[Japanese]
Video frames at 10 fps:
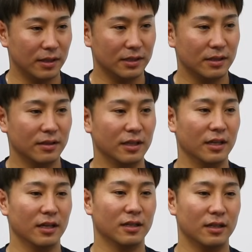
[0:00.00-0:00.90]
目指せるだ
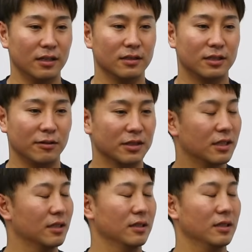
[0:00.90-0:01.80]
け、はい、幸せ
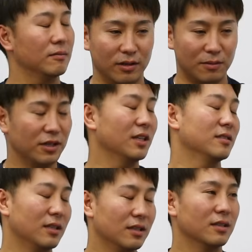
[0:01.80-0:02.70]
なんで頑張りたいです、
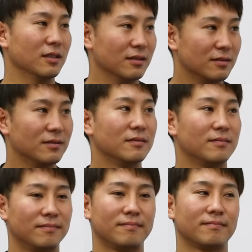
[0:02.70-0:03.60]
ね、はい、頑張っ
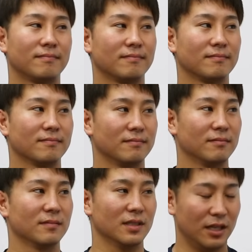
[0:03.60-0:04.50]
てほしいと思い
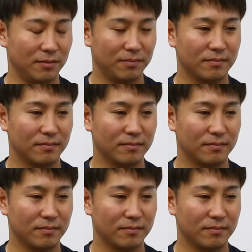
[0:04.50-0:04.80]
ます。はい